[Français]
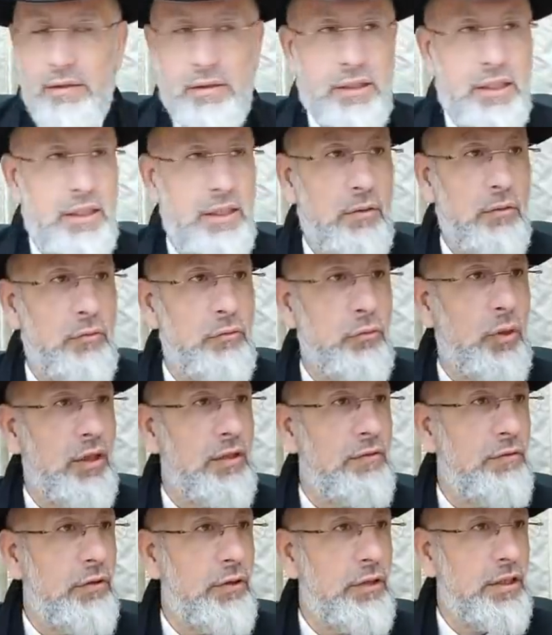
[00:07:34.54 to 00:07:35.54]
qui ont le droit
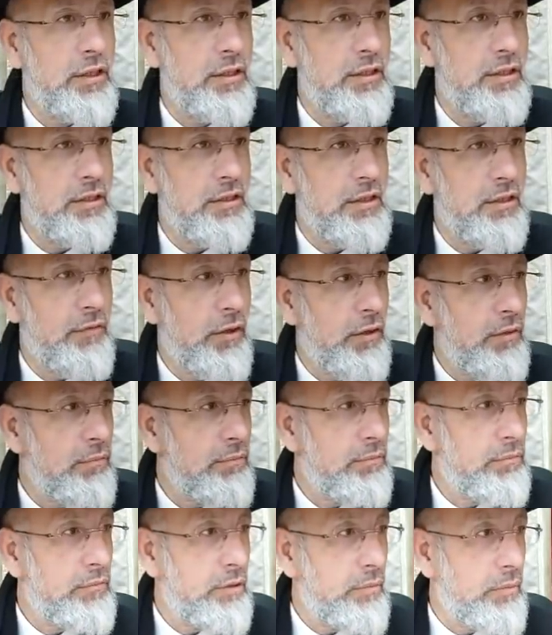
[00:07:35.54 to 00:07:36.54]
de vote et qui disent ce qu'ils veulent.
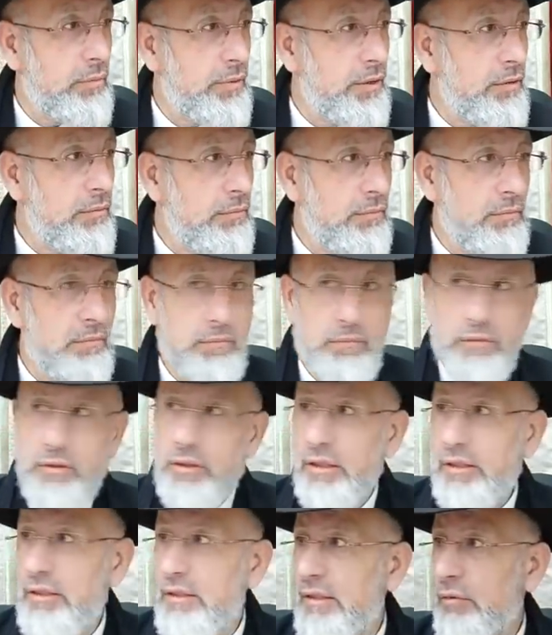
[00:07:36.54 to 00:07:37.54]
J'aimerais bien.
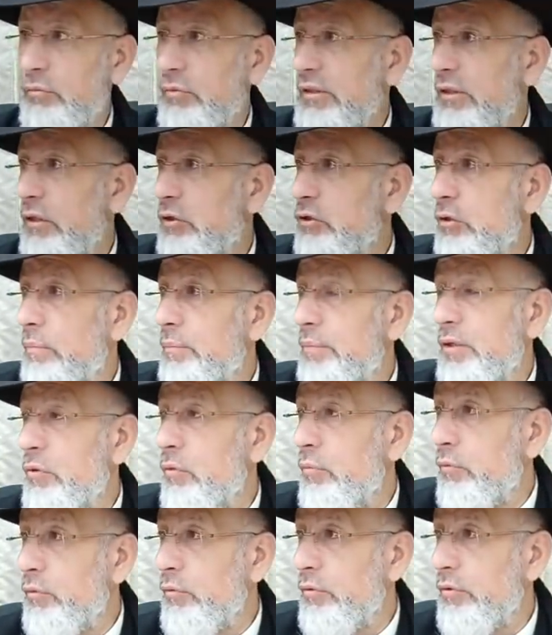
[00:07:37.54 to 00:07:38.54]
C'est le seul pays
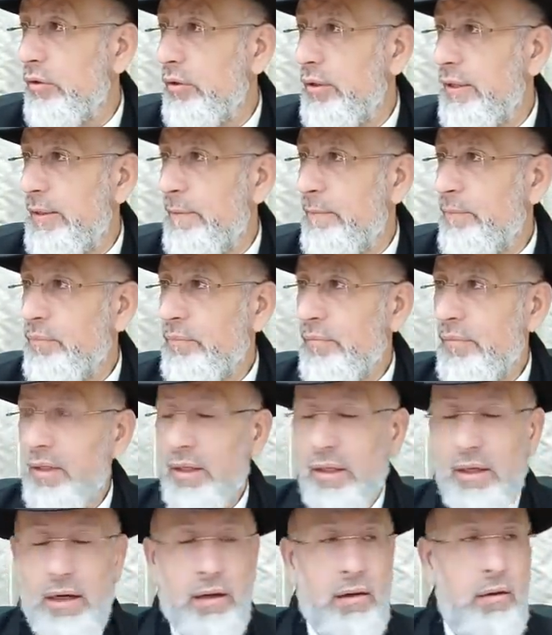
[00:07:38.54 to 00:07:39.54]
au monde
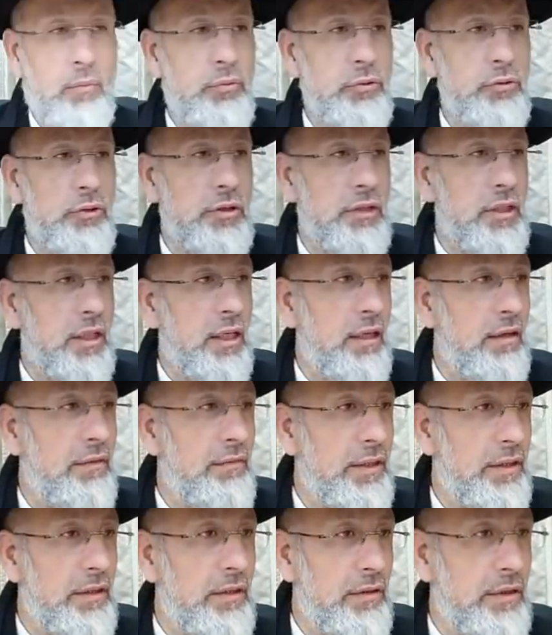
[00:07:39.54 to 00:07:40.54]
ah, en plus de ça,
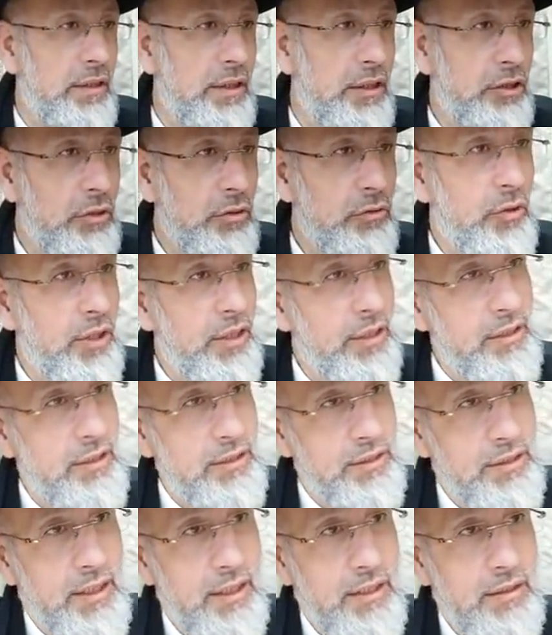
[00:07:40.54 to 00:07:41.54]
avec euh, des gens de la
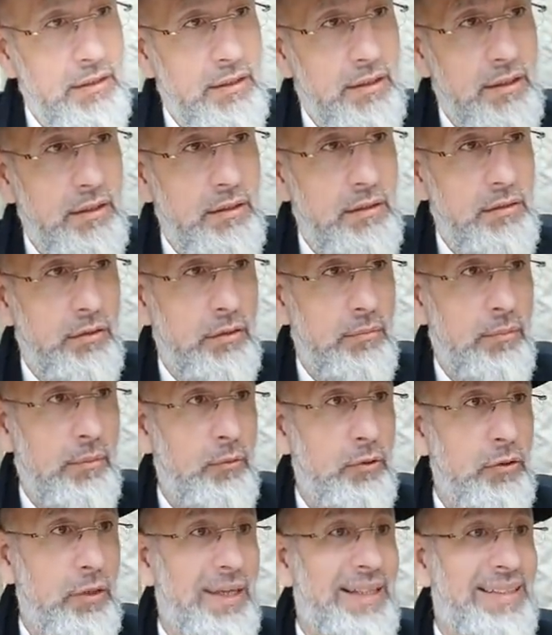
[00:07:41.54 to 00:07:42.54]
Knesset qui,
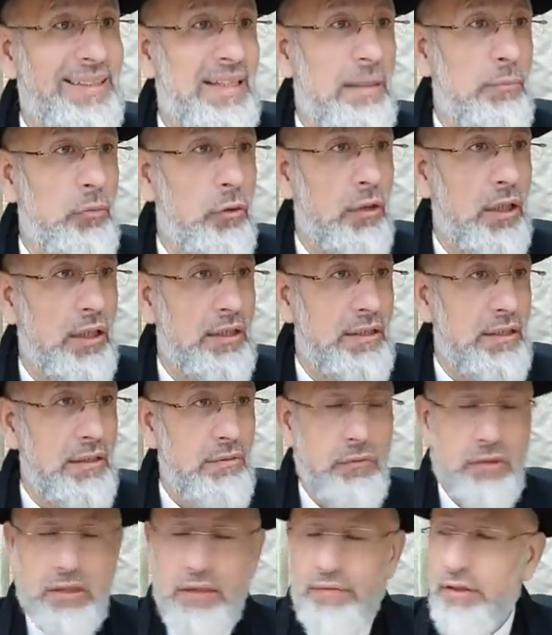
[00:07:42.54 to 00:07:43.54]
normalement, dans la démocratie,
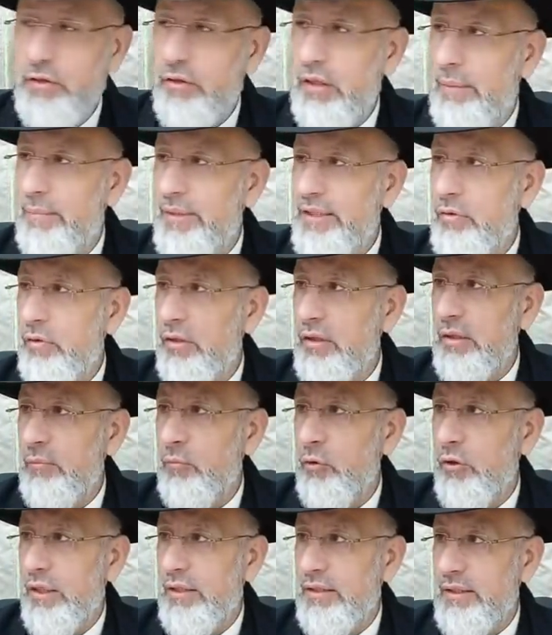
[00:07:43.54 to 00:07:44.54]
vous savez que la base de la
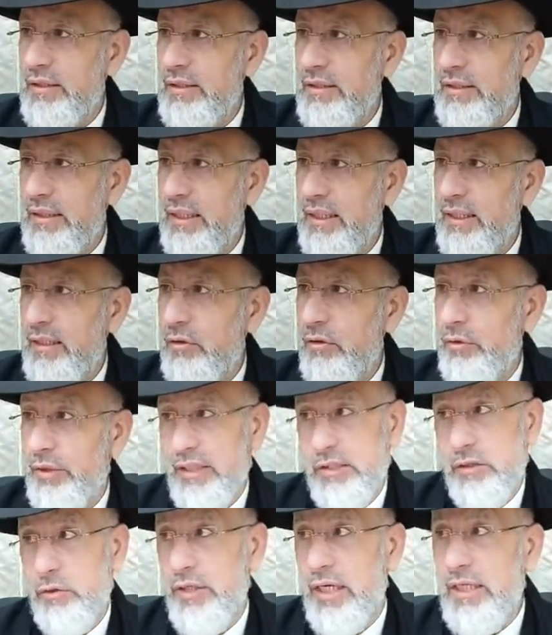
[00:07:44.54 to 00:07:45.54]
démocratie, c'est le
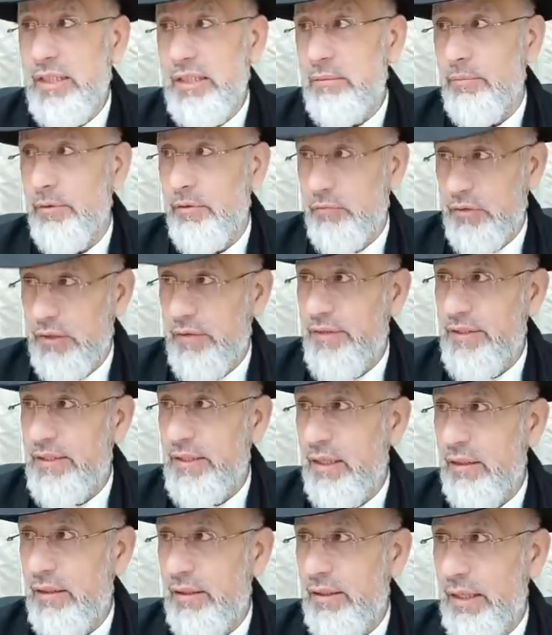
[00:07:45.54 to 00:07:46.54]
nationalisme. Vous savez
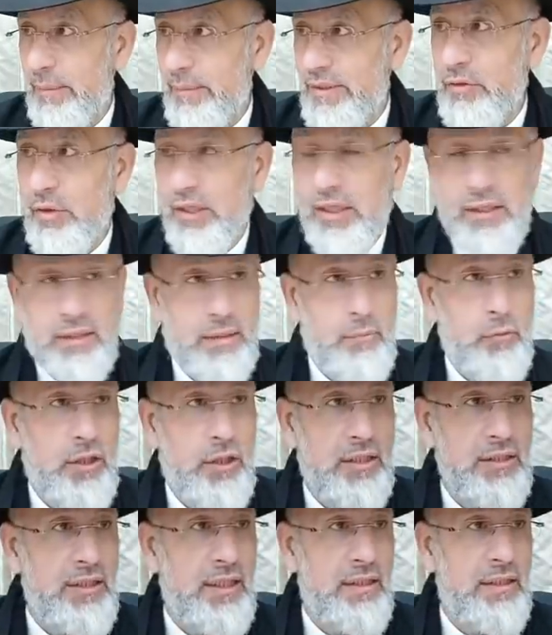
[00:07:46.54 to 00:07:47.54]
ça. La base de la
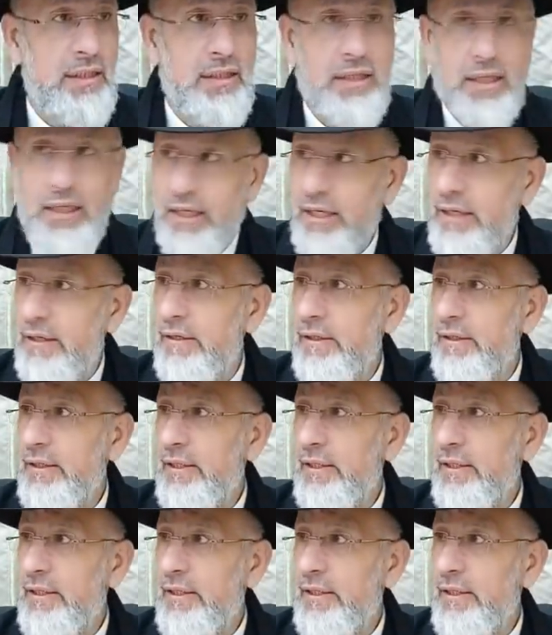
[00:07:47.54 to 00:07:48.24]
démocratie a été créée